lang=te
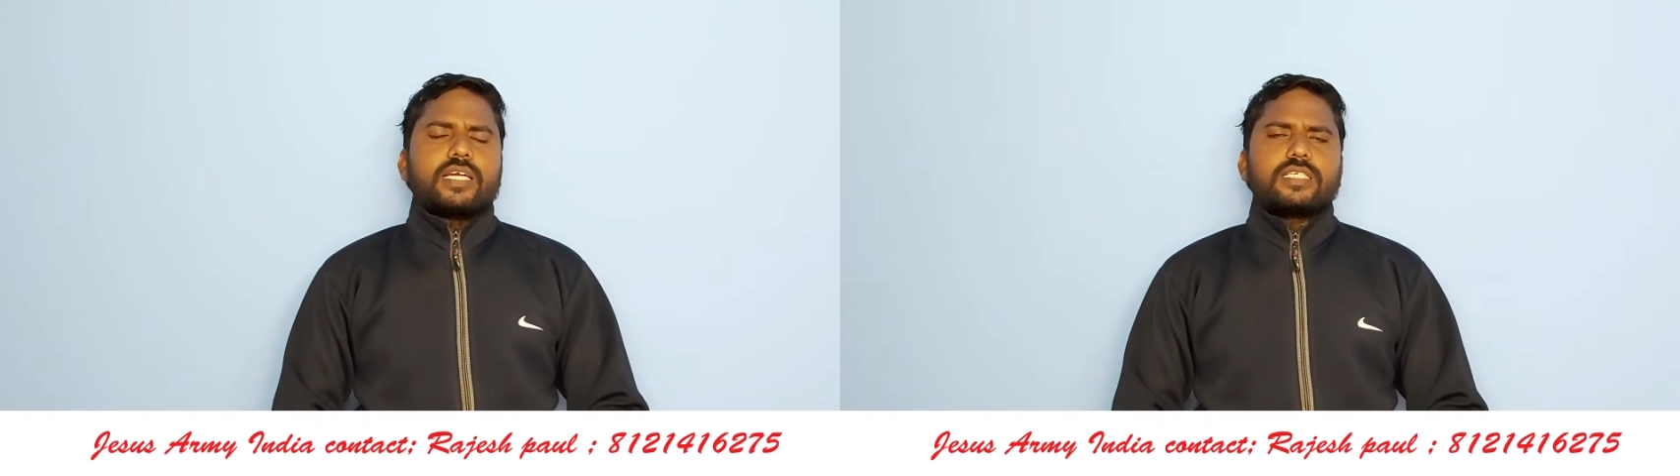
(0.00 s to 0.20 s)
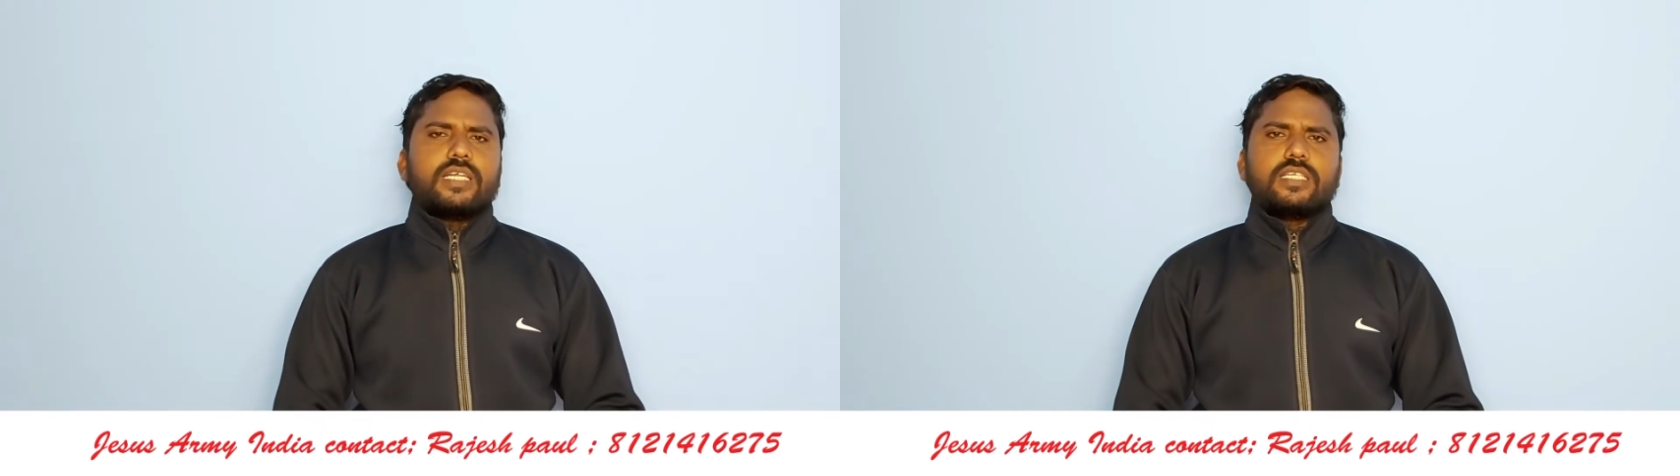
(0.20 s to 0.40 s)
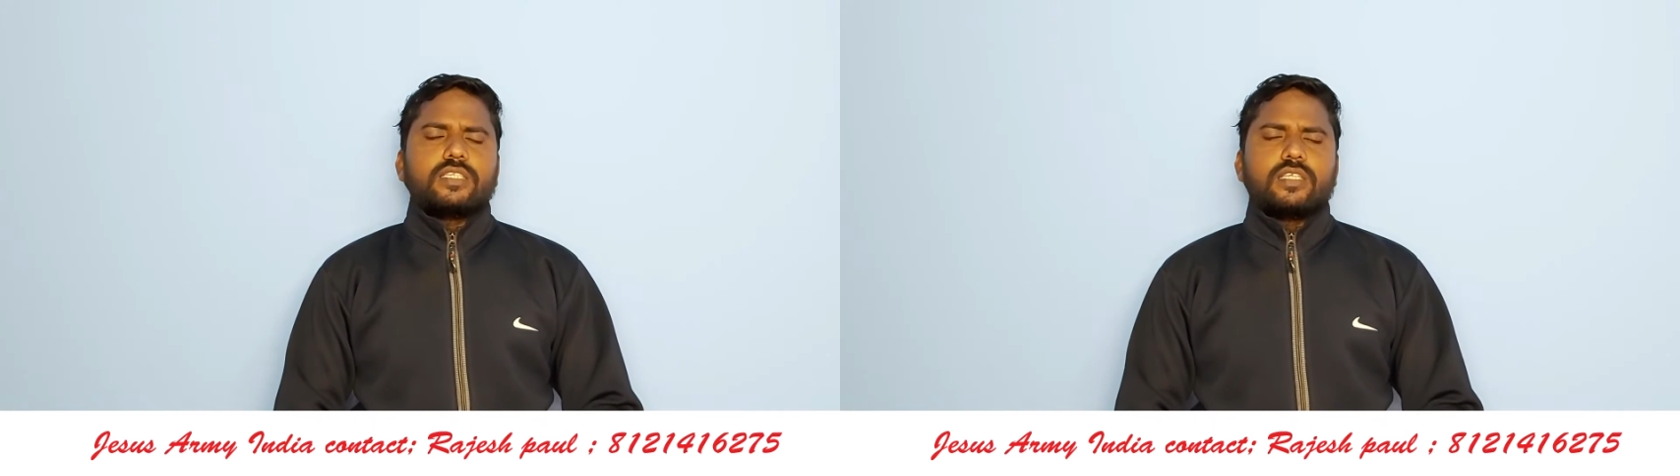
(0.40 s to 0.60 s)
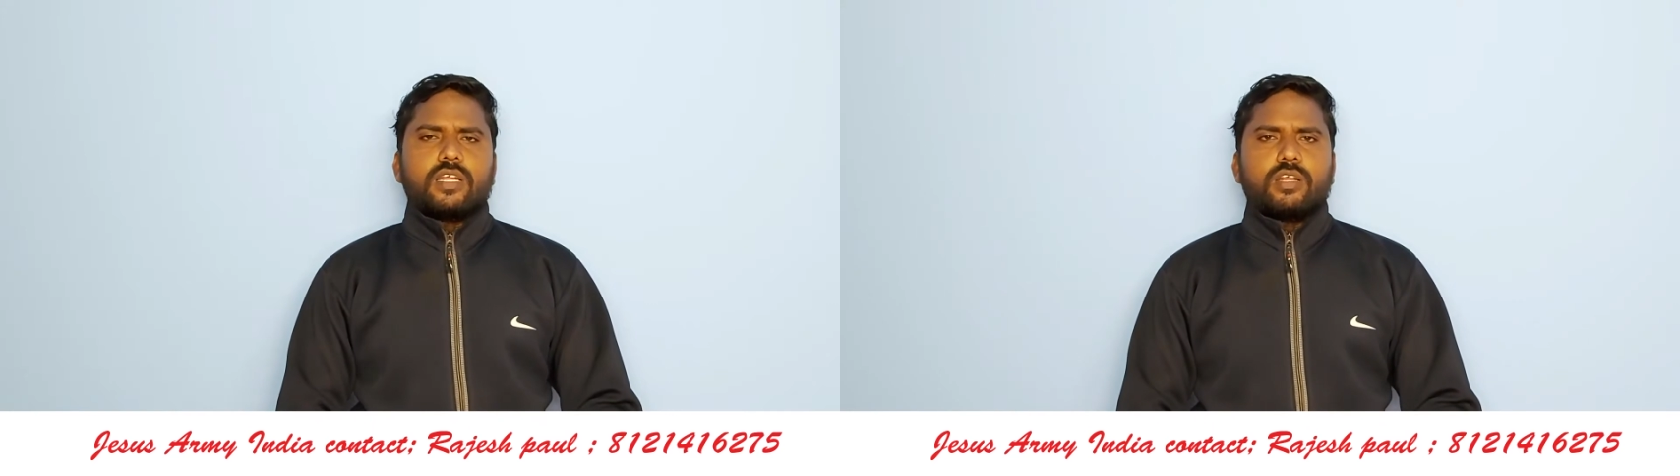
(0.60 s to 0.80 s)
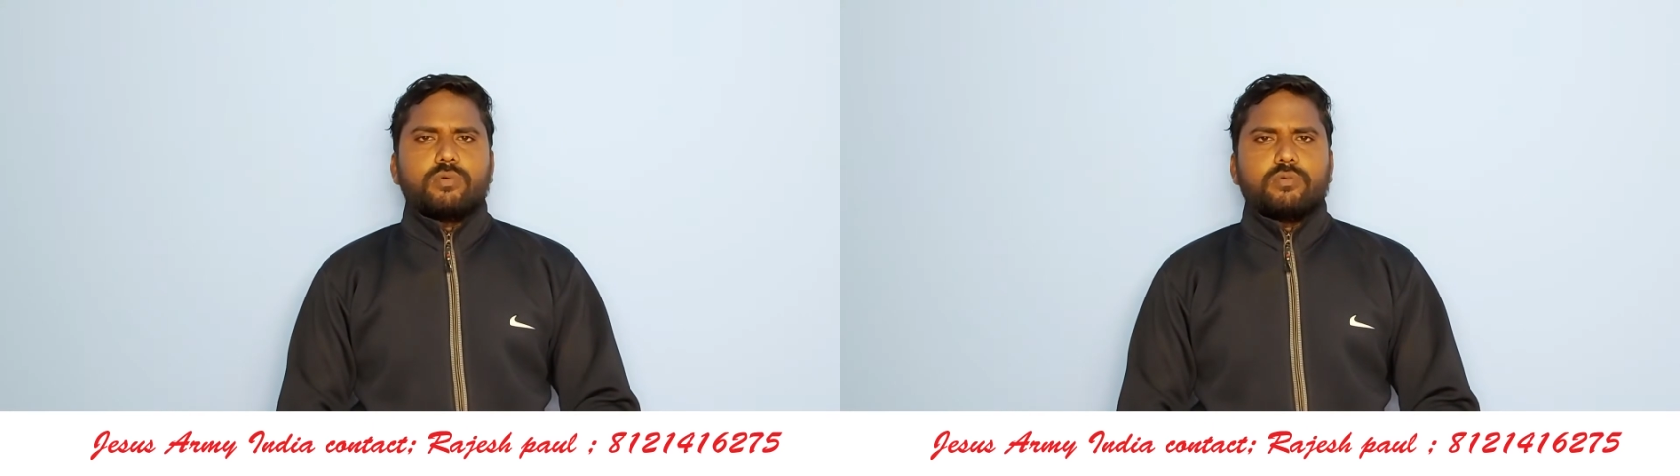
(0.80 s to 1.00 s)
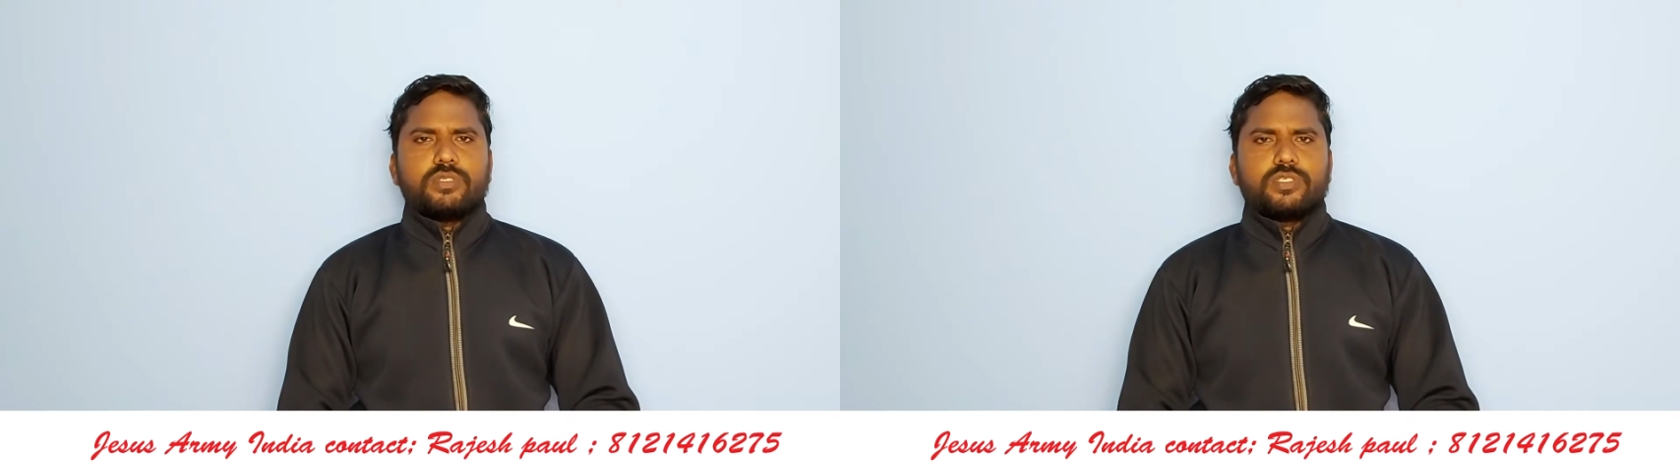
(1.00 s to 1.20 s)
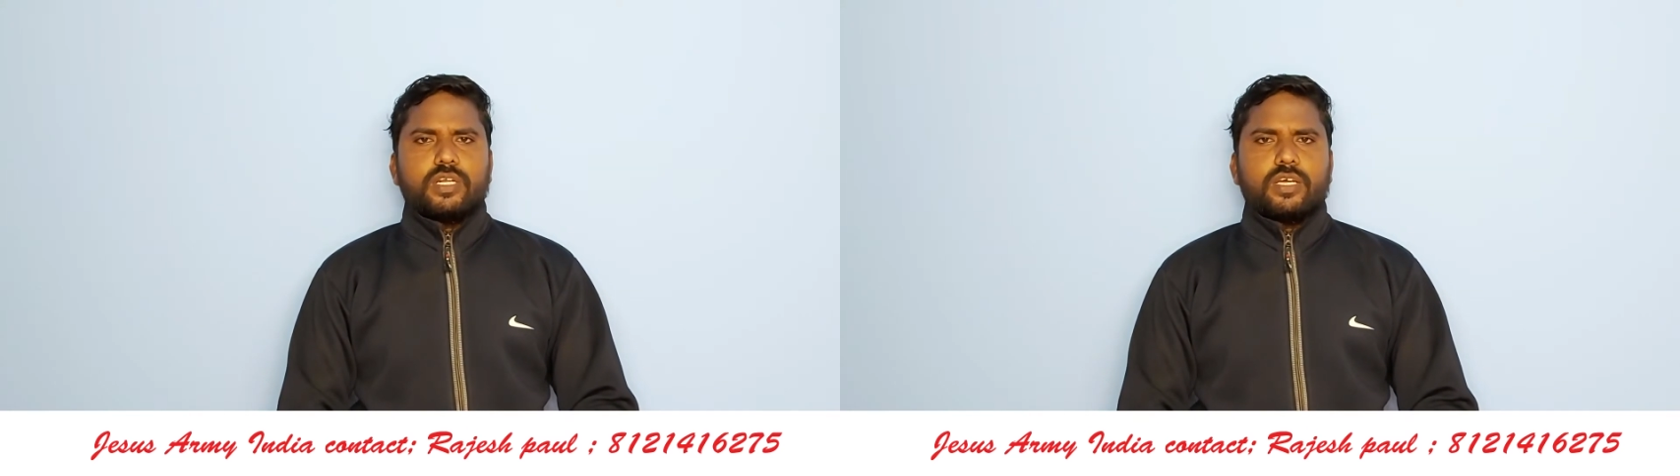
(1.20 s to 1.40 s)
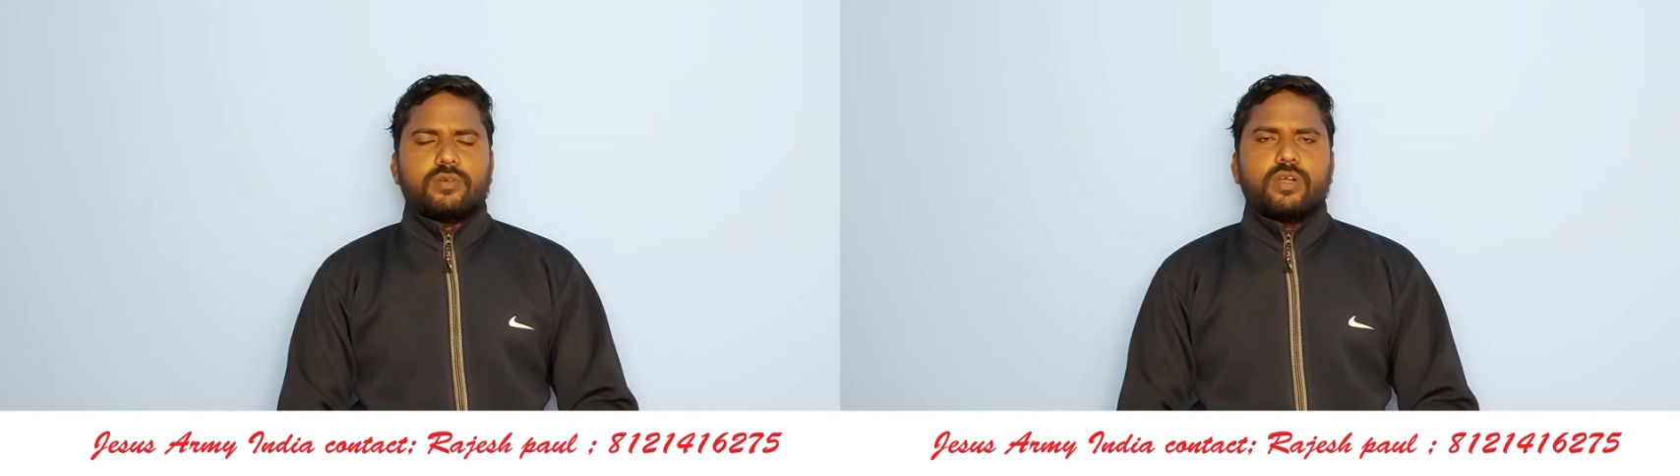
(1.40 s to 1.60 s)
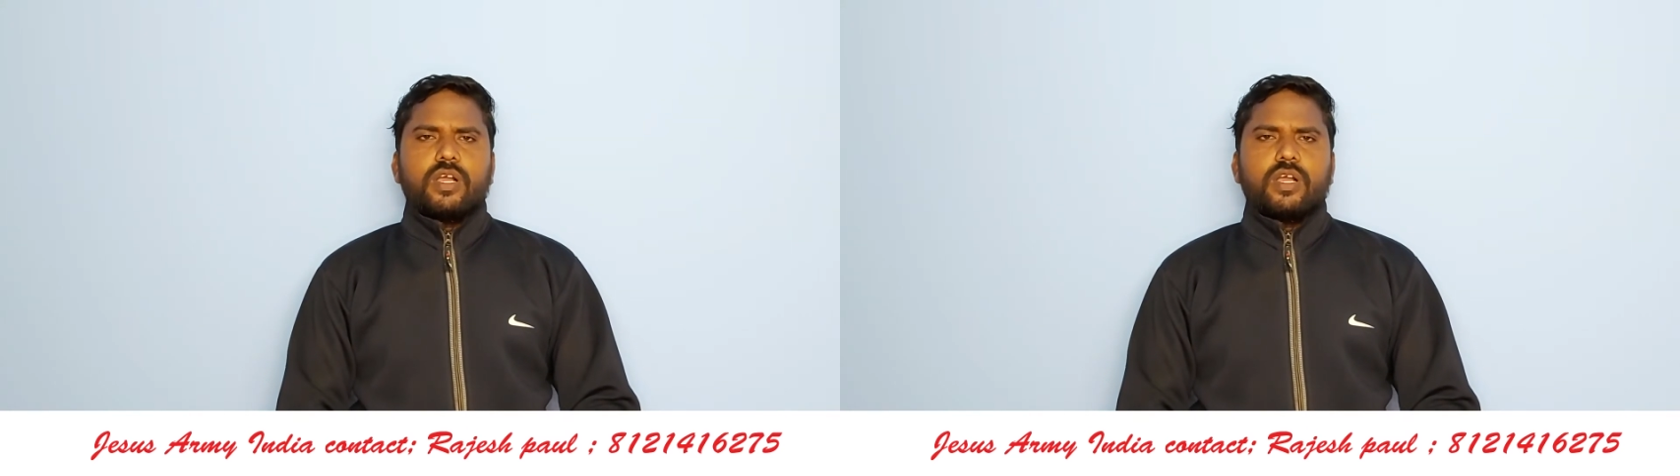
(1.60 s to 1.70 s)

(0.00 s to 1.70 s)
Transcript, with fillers: కష్టార్జితాన్ని అనుభవించలేరు